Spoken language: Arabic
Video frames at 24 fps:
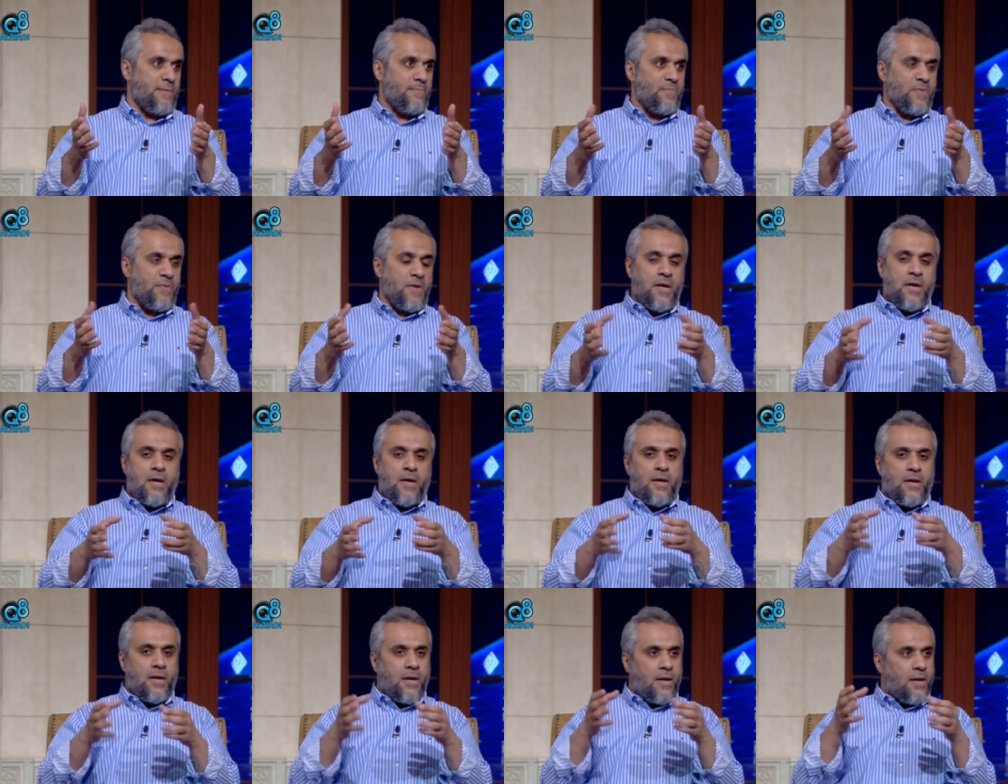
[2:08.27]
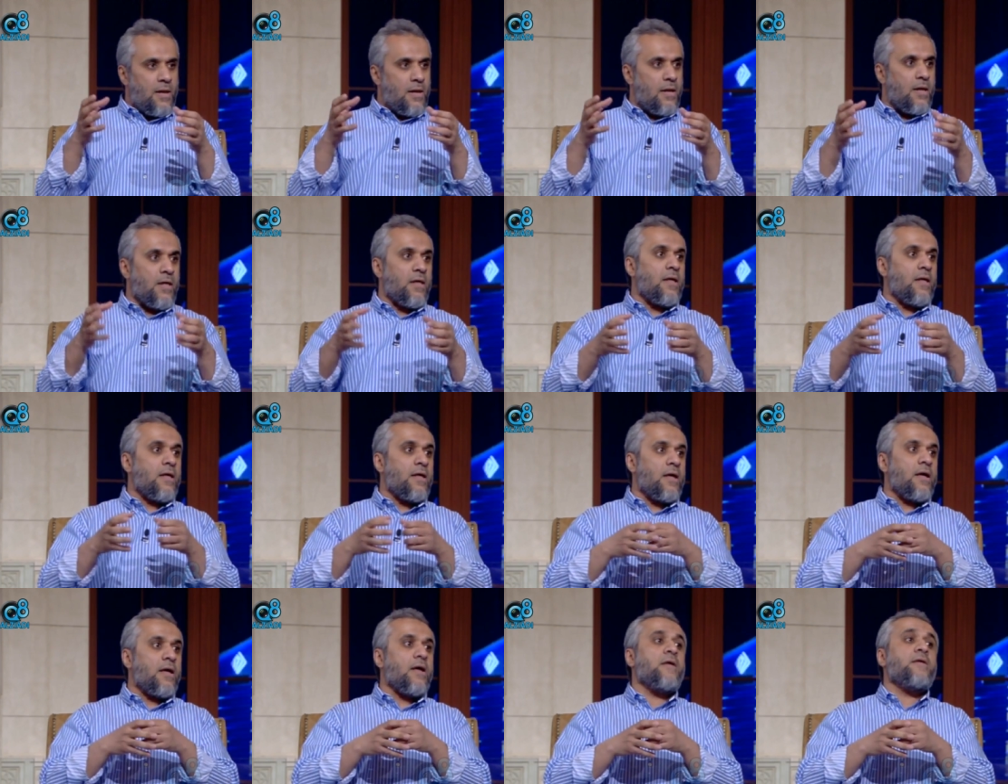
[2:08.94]
لان هي آه، نظام
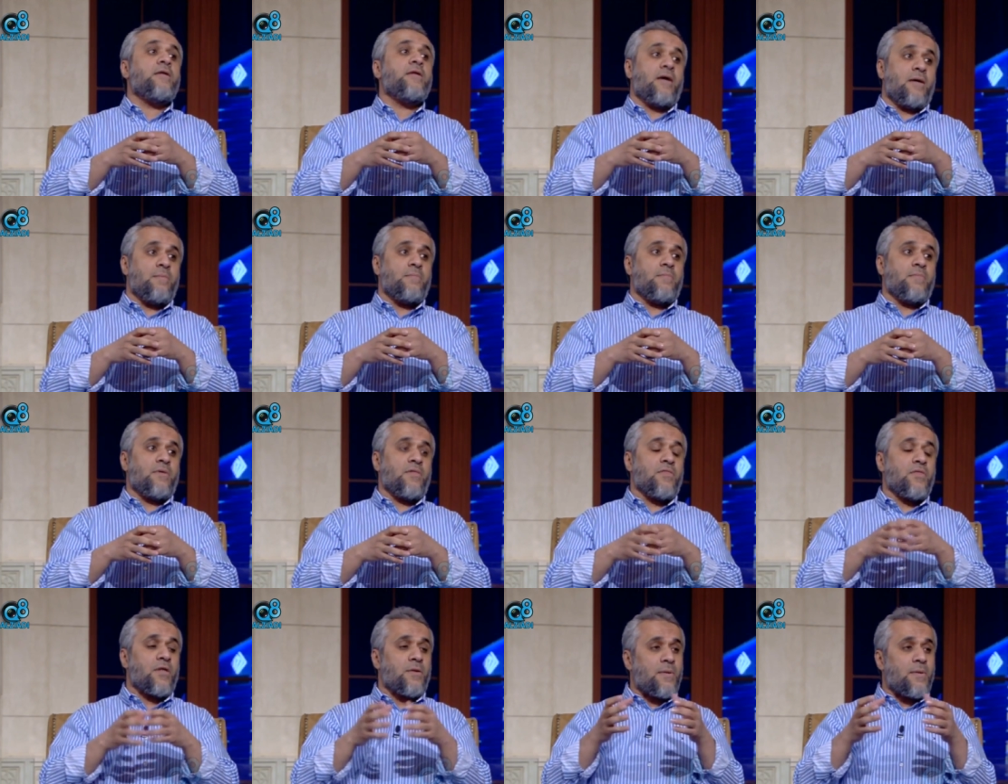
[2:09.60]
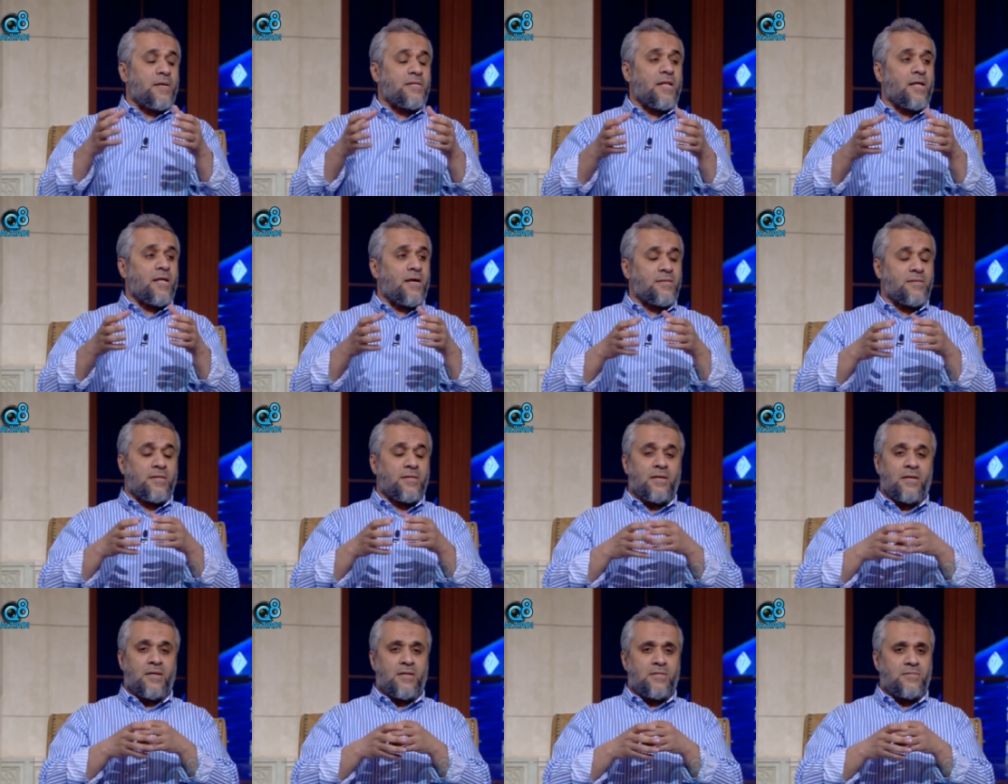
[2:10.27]
شارع. نعم، الضربات
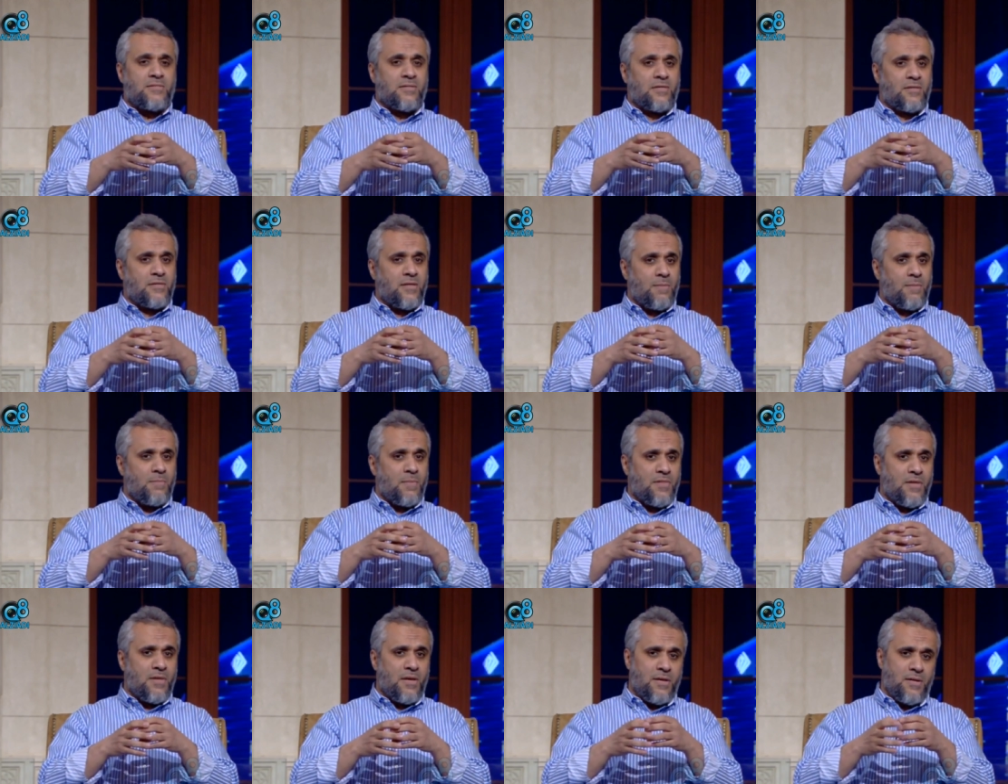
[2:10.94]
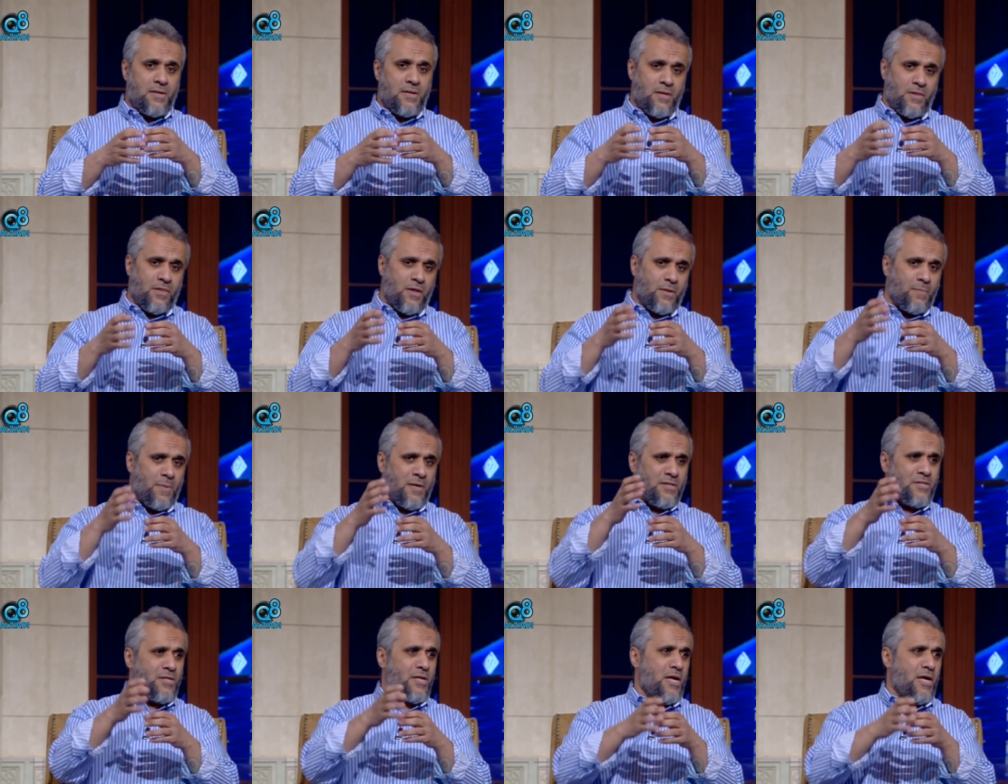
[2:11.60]
الخطره، استخدام مثلا
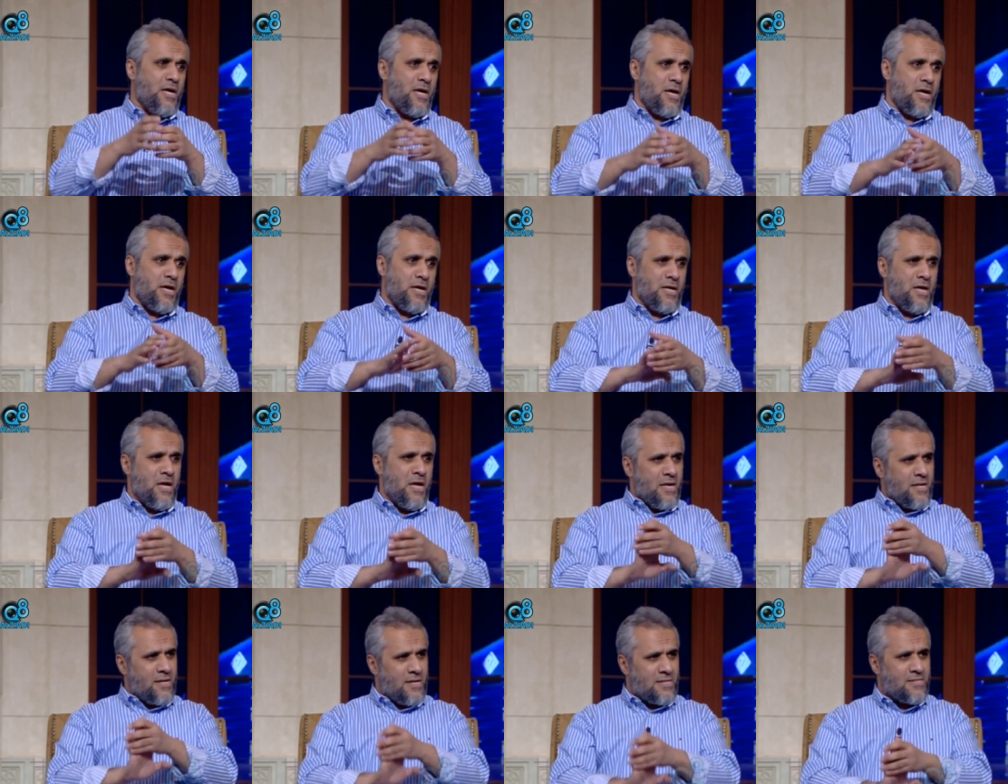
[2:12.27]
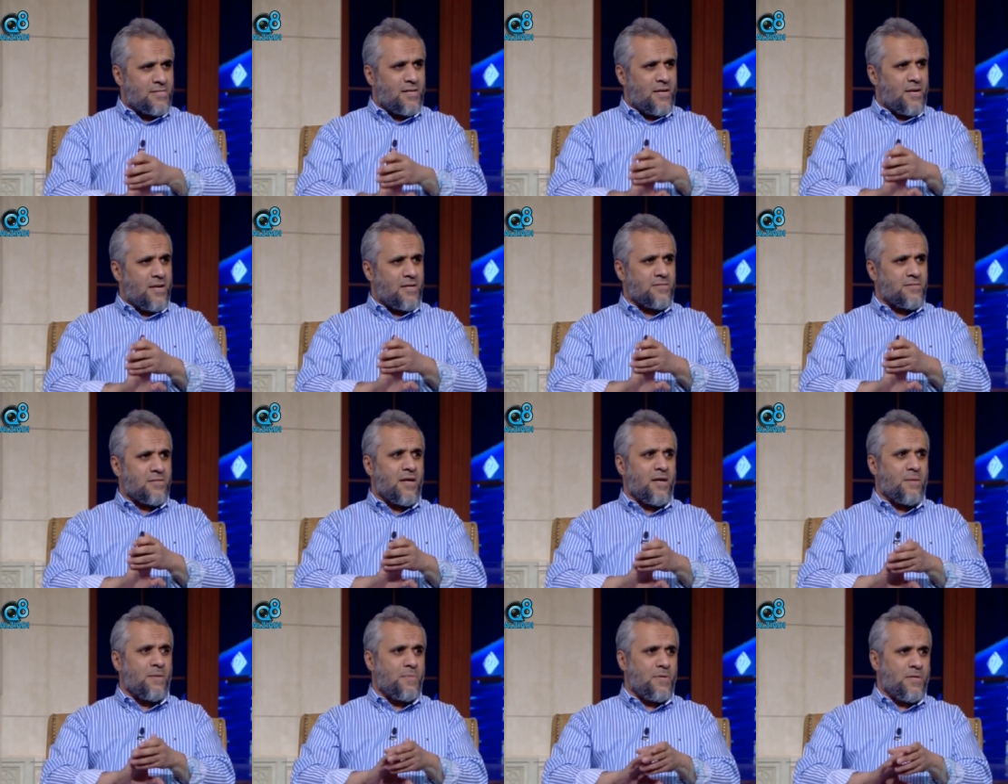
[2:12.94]
ضربات العين، كسر
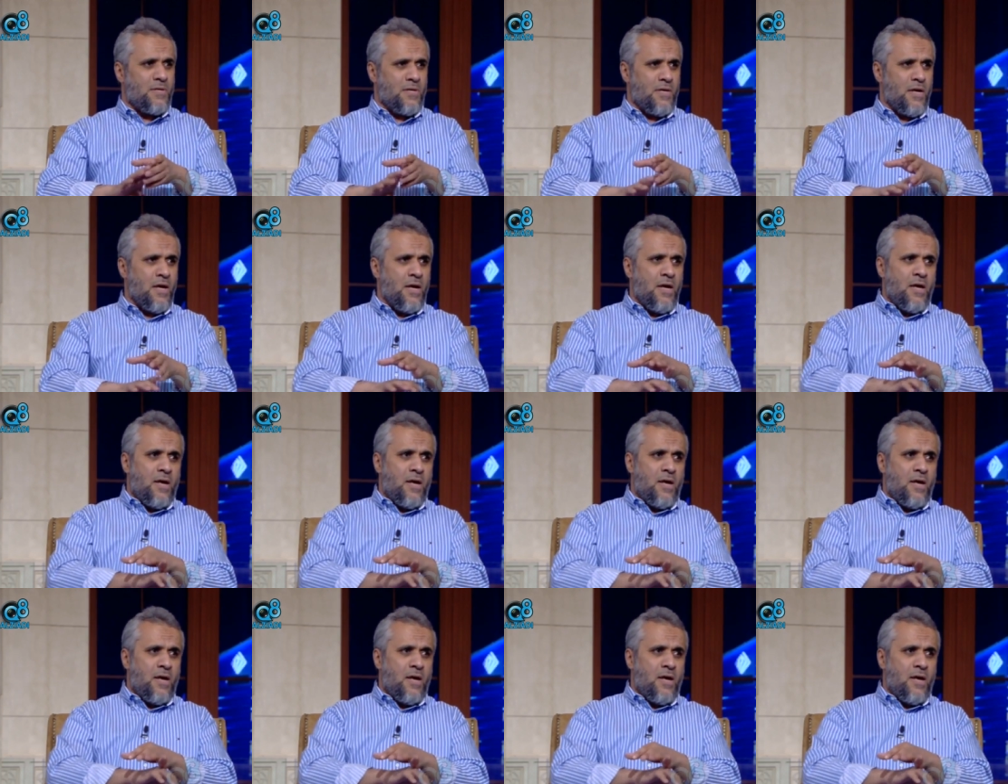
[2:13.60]
الاصابع،